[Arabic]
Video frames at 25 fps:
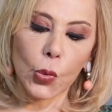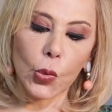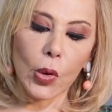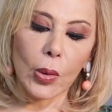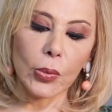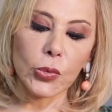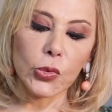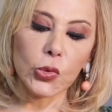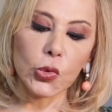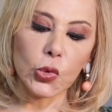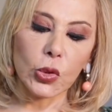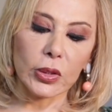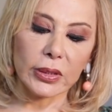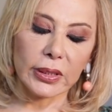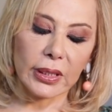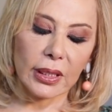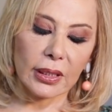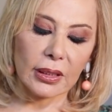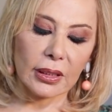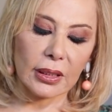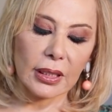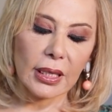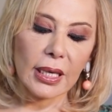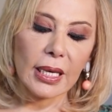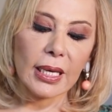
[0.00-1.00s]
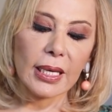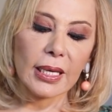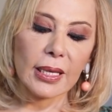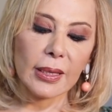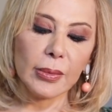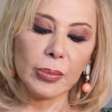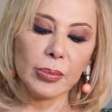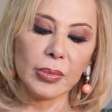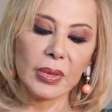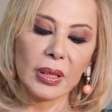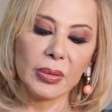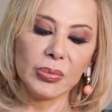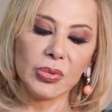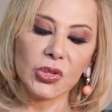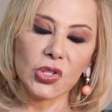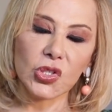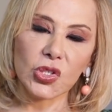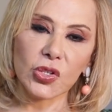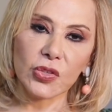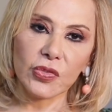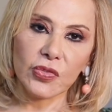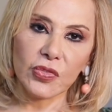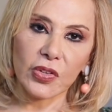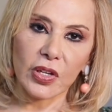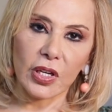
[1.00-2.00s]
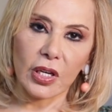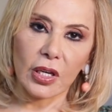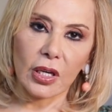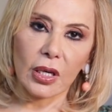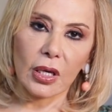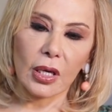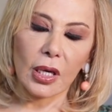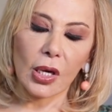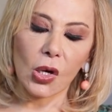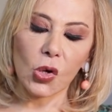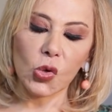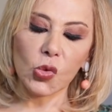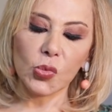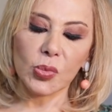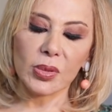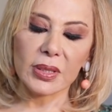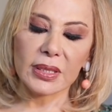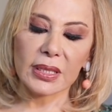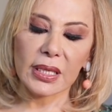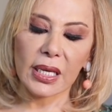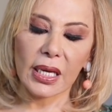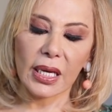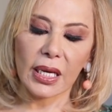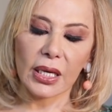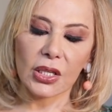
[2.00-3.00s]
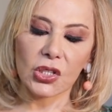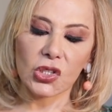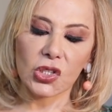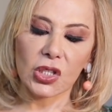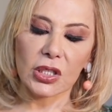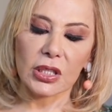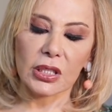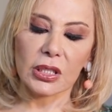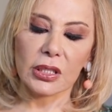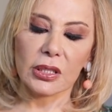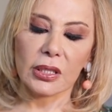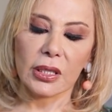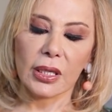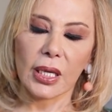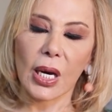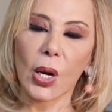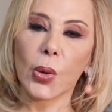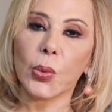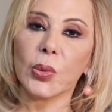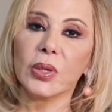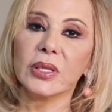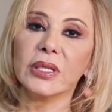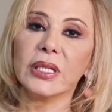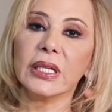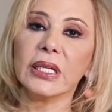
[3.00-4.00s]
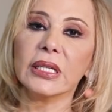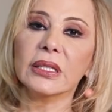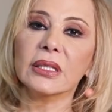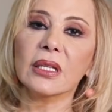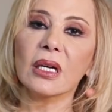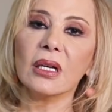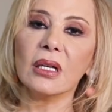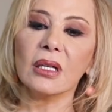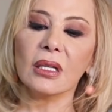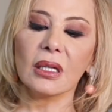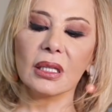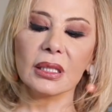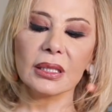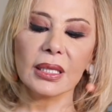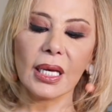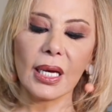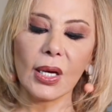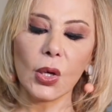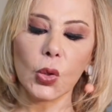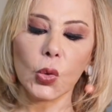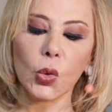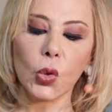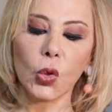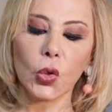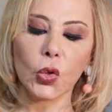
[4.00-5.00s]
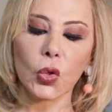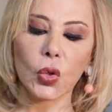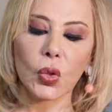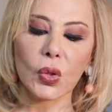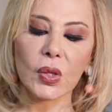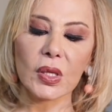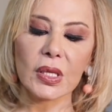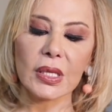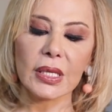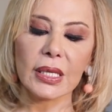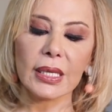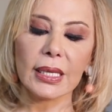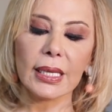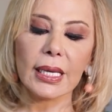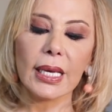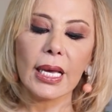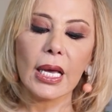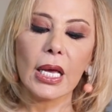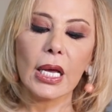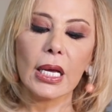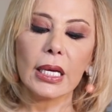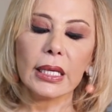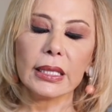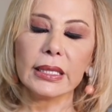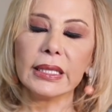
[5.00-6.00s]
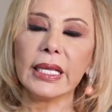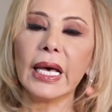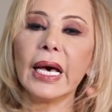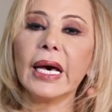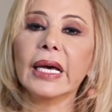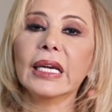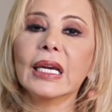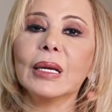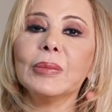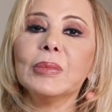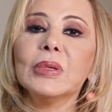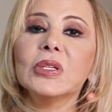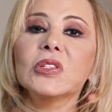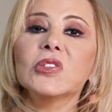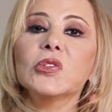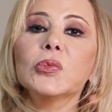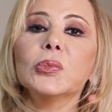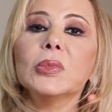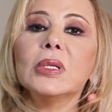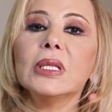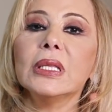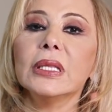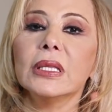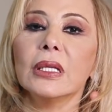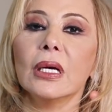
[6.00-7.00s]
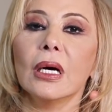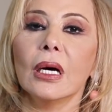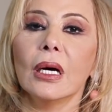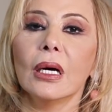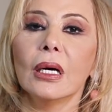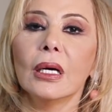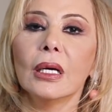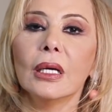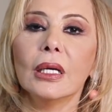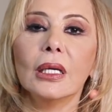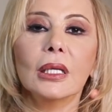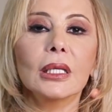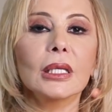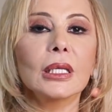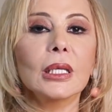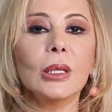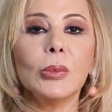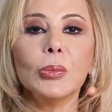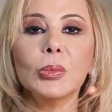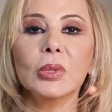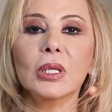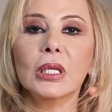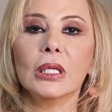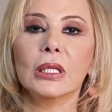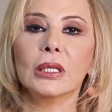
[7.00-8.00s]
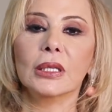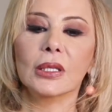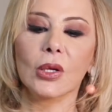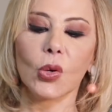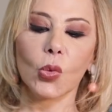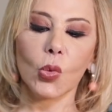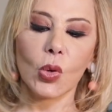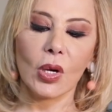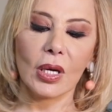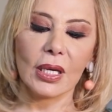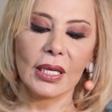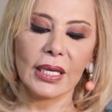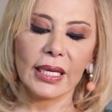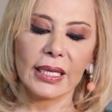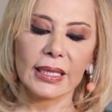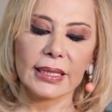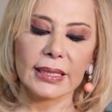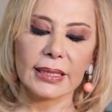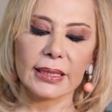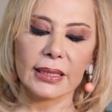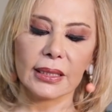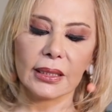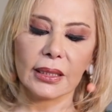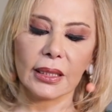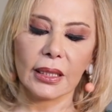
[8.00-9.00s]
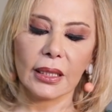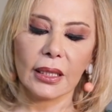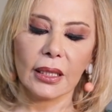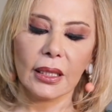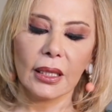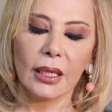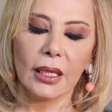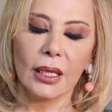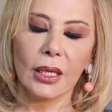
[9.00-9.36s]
وبيوعدك إما بالشفاء أو بصحة جيدة أو انعتاق نحو حرية انحرمت منها يمكن طوال هالسنة